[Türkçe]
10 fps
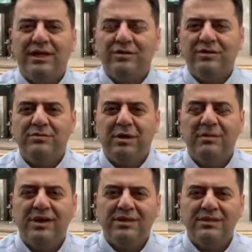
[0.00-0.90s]
yerel yönetim hem
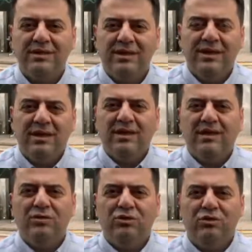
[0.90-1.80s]
merkezi
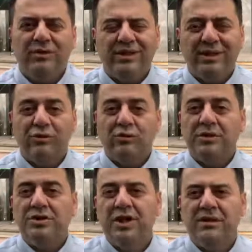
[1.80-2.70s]
hükümet hükümet
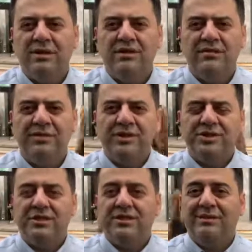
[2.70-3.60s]
ekonomiyi canlandırmak
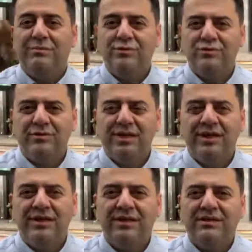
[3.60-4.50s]
için tedbir üstüne
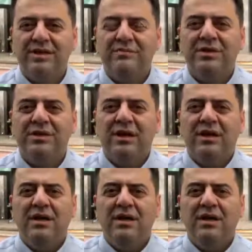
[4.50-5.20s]
e, tedbir